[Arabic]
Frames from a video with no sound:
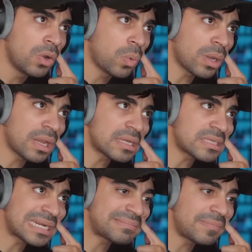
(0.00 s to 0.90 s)
والله
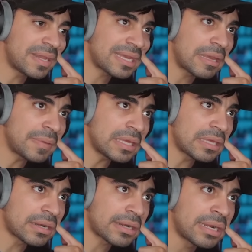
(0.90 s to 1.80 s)
خسرنا مبلغ
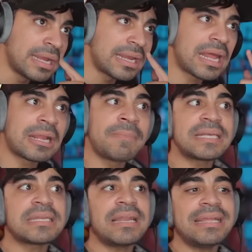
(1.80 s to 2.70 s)
كبير لكن ما
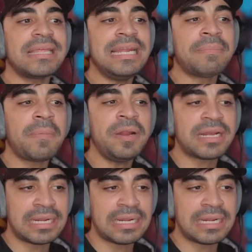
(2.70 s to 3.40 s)
زال لحد الحين ما بعنا كل